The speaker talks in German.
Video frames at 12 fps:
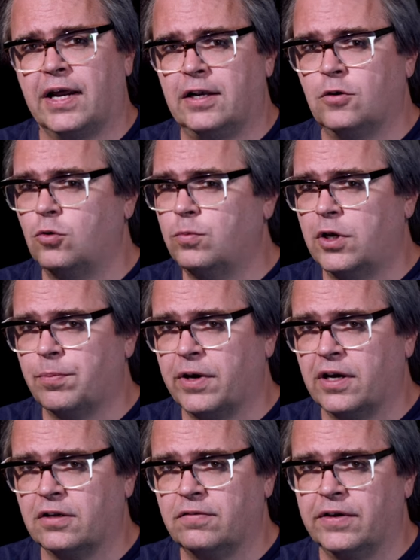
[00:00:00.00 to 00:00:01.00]
alle
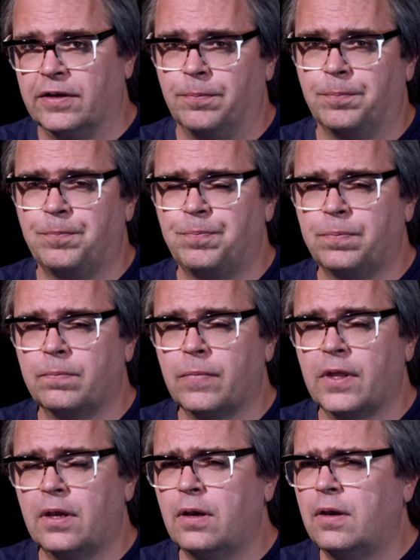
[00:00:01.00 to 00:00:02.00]
umgebracht werden.
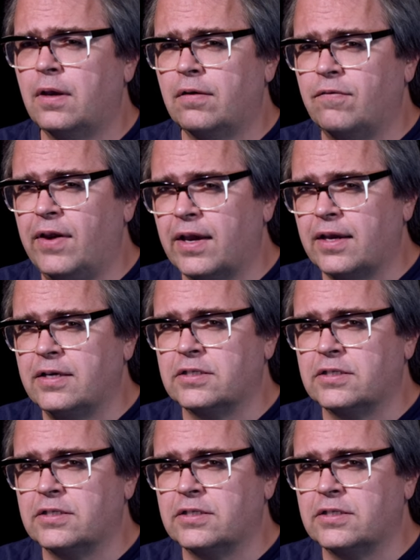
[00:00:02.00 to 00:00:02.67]
Wäre